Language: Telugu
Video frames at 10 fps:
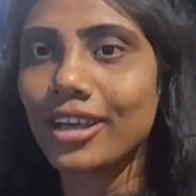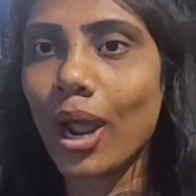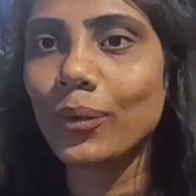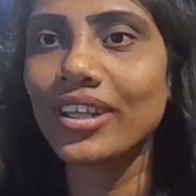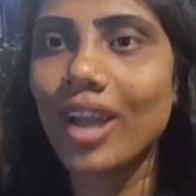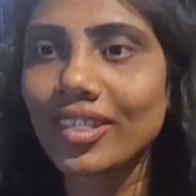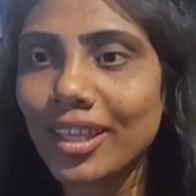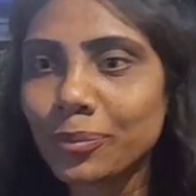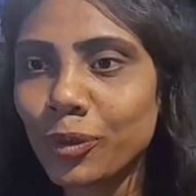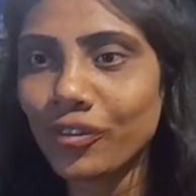రౌడీ
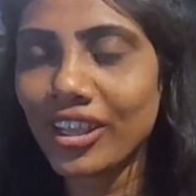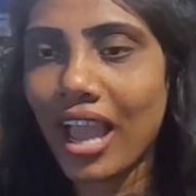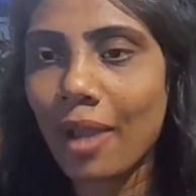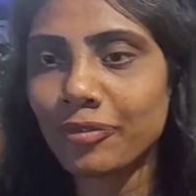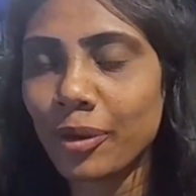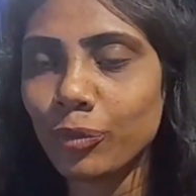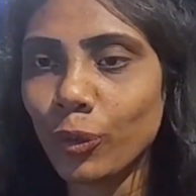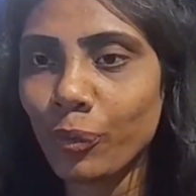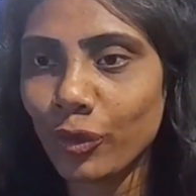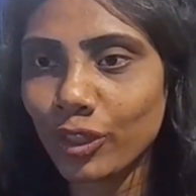రాథర్ మూవీ ఐఎమ్ ఫ్రమ్
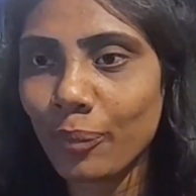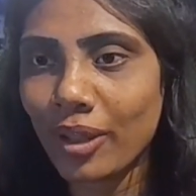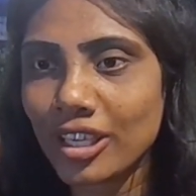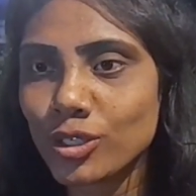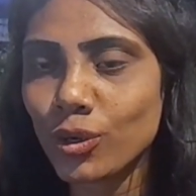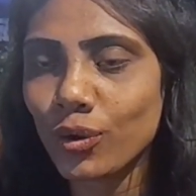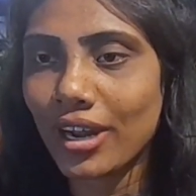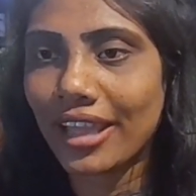యూపీ ఉత్తరప్రదేశ్ సో